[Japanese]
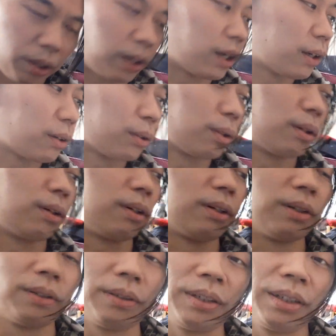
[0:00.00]
い。この、
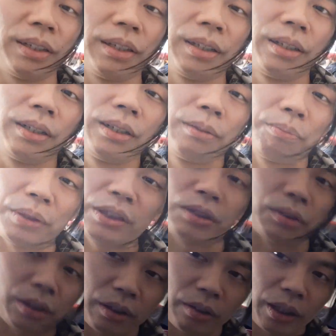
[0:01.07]

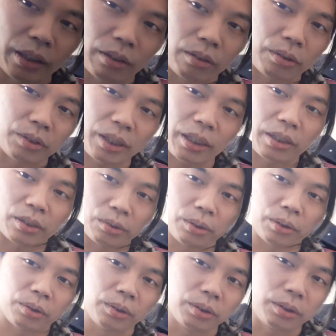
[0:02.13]
ビッシュっていうアイドルは癖がすご
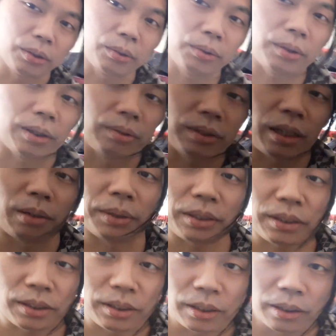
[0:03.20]
いと。そういうことでございま
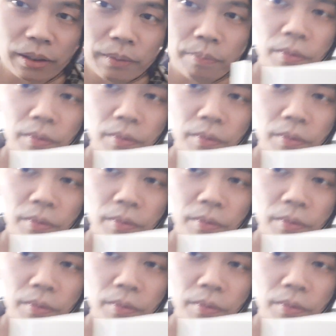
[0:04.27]
す。